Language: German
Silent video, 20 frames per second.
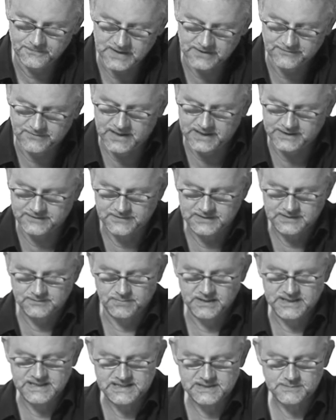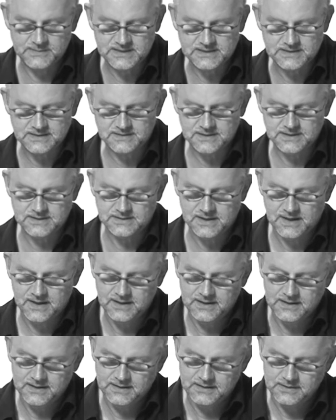Der Fahrtwind blies ihm ins Gesicht
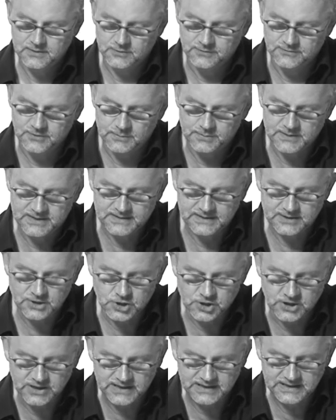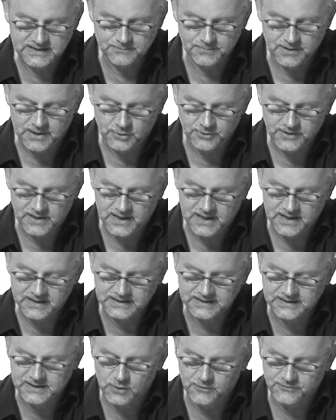und wirbelte seine strähnigen braunen
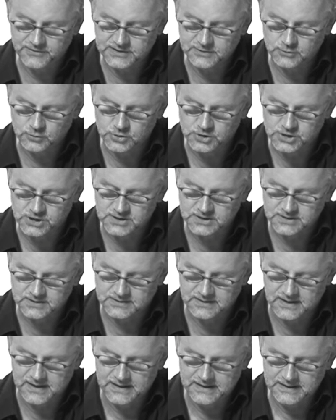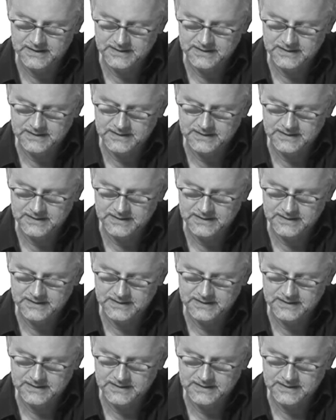Haare hinauf in die hohe Stirn.